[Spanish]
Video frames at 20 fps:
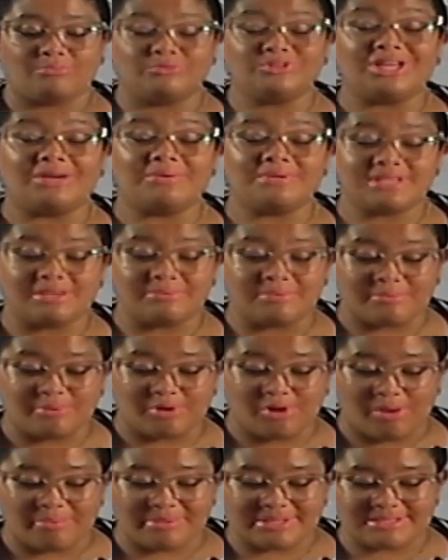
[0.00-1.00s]
Muchas veces me
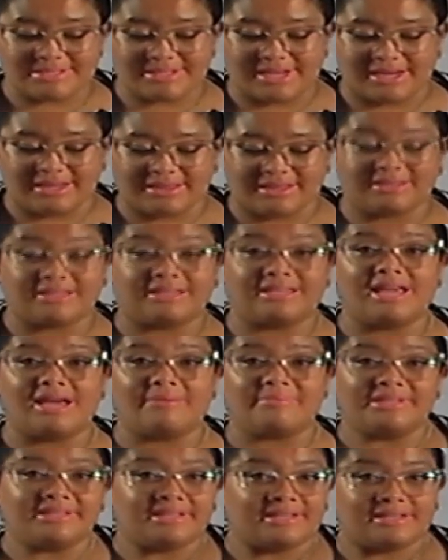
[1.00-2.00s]
pongo a pensar
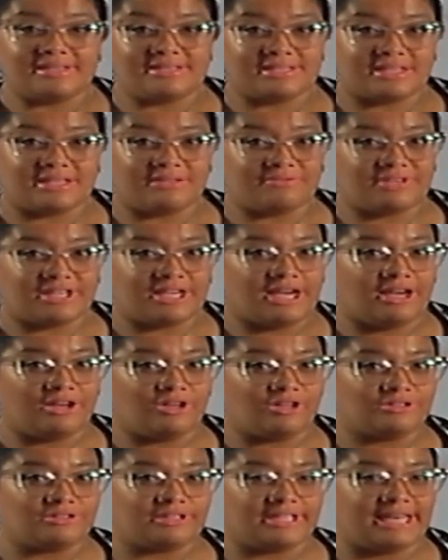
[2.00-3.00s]
detenidamente en el
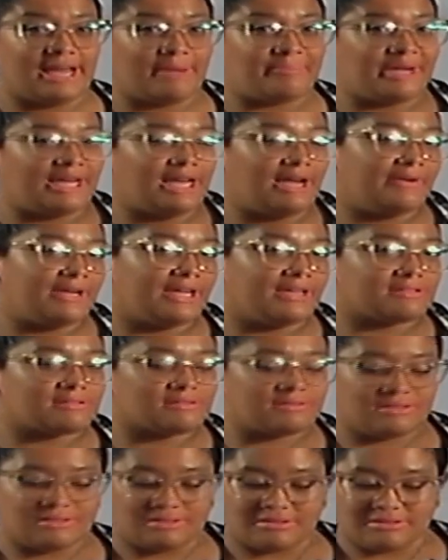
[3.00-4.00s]
significado de las
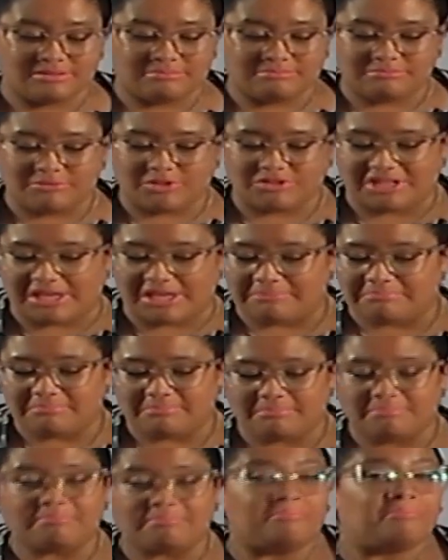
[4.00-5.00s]
palabras. No sé,
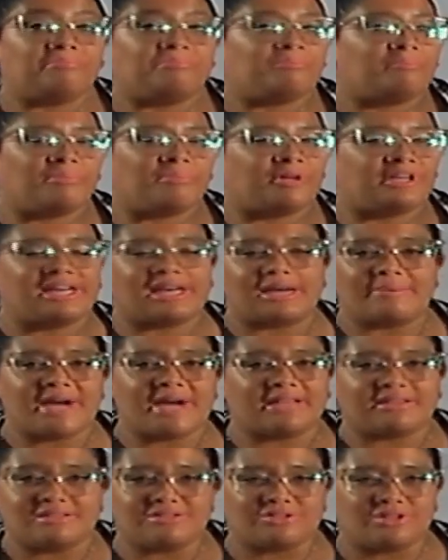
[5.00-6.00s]
ponerle más
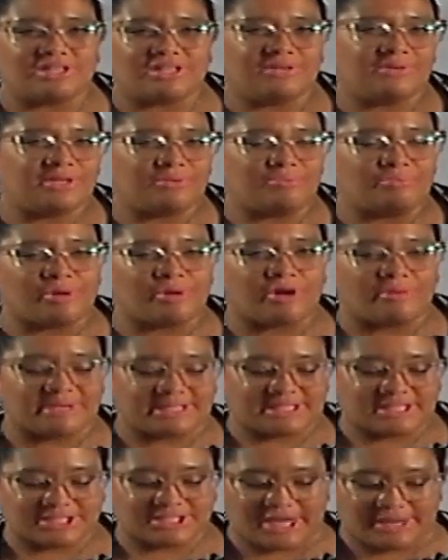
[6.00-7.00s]
atención y ver un poco
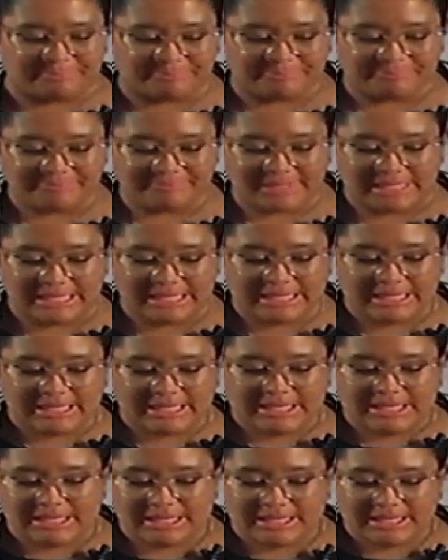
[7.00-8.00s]
más allá.
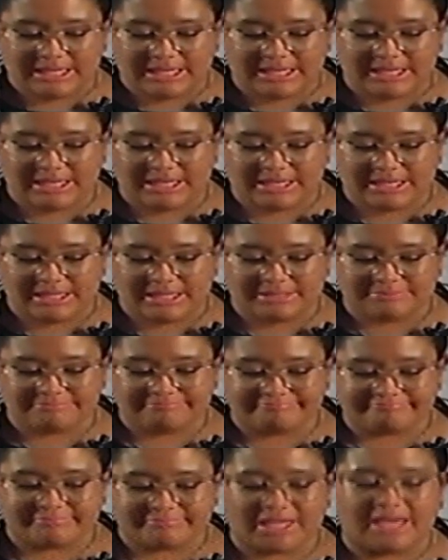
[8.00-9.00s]

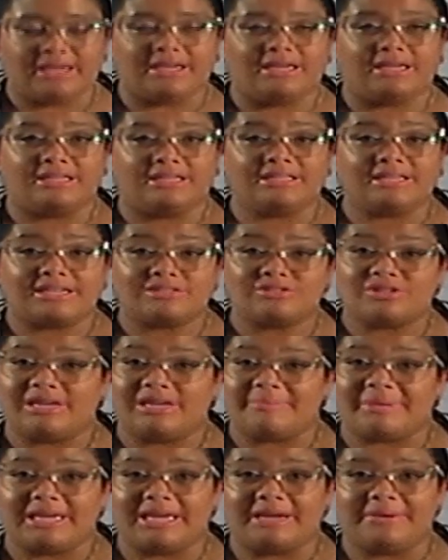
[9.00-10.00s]
Eh, en este caso
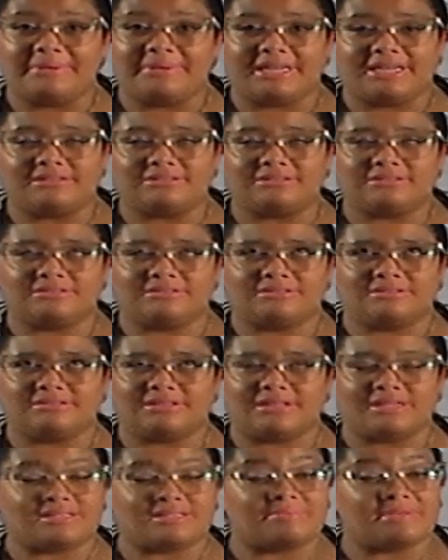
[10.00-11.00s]
la palabra
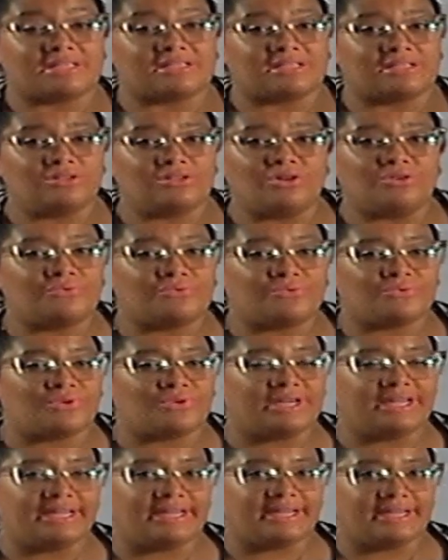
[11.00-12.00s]
que se me asignó
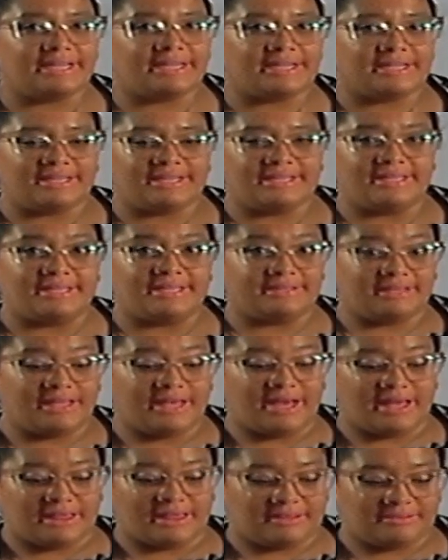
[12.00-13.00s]
fue
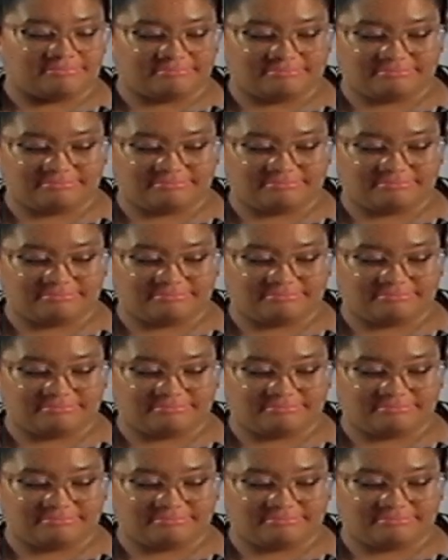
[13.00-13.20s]
identidad.